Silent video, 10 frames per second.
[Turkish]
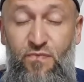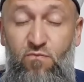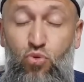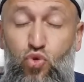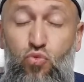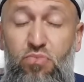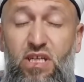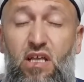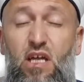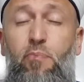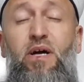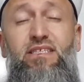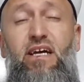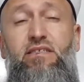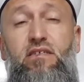Bütün binalar
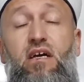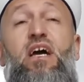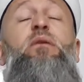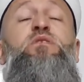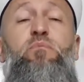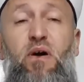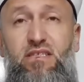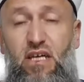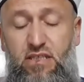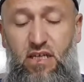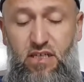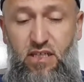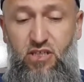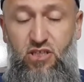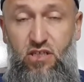patlaktı. Hepsi patlaktı
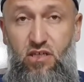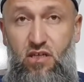arkadaşlar.